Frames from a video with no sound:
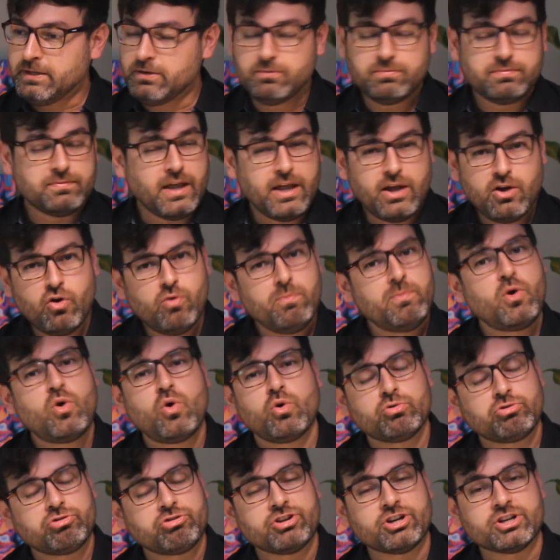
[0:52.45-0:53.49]
e não tem como
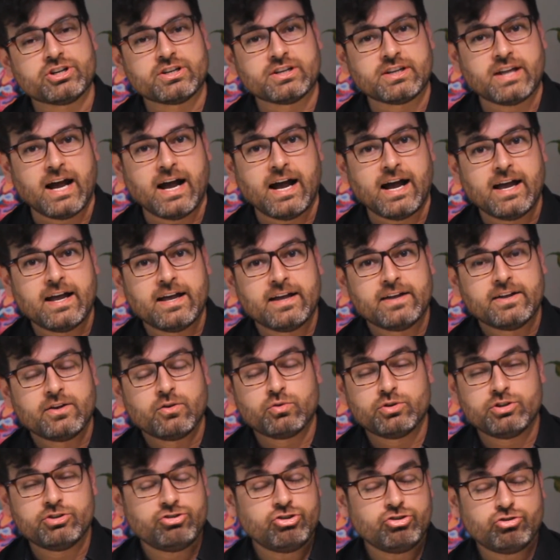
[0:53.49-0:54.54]
consertar.
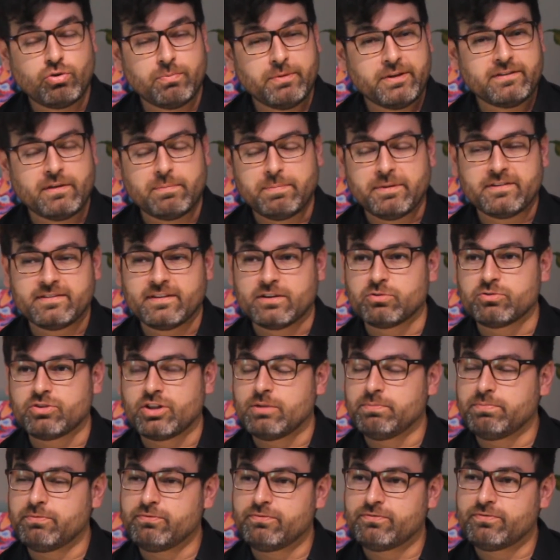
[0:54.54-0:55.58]
Quando a gente começa a pensar no
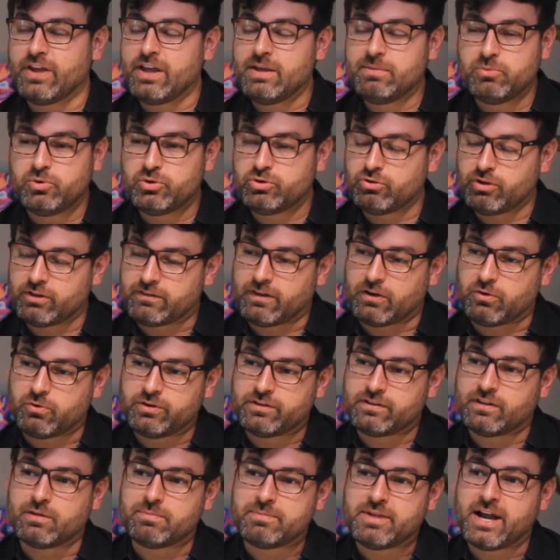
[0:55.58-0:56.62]
tempo, vem muito essa
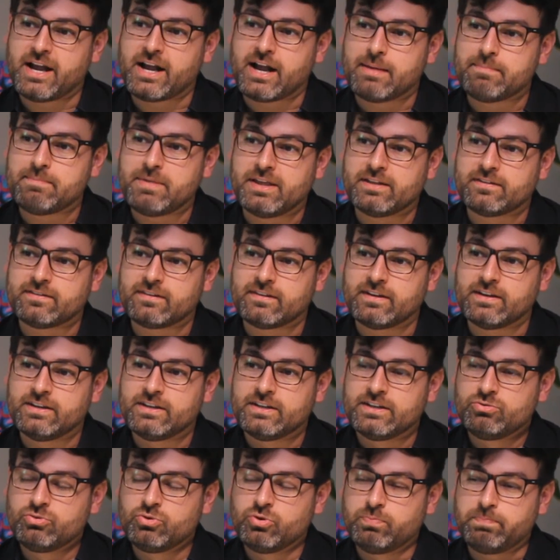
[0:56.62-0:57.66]
coisa na minha cabeça
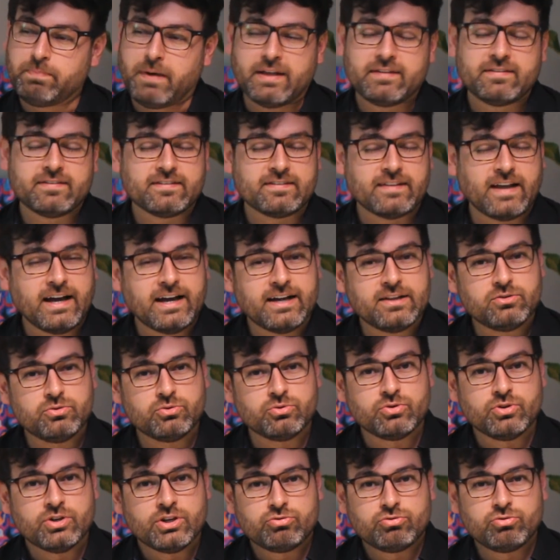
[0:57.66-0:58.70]
do
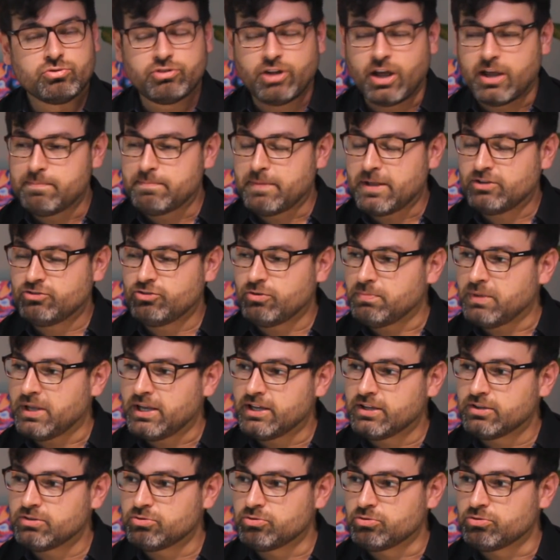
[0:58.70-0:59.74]
passado, dos
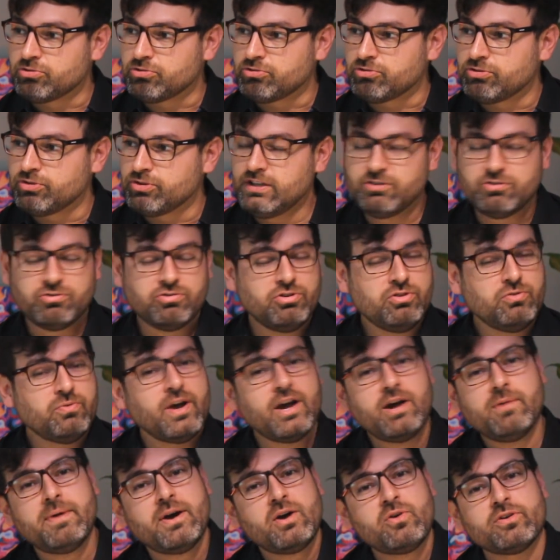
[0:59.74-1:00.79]
arrependimentos. Isso não
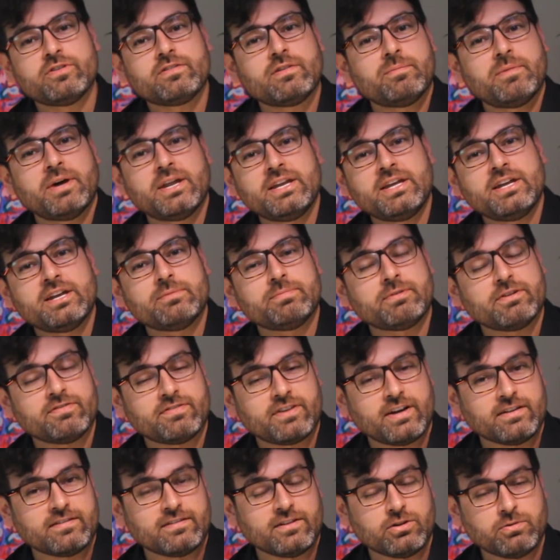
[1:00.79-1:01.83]
é uma coisa maneira para ficar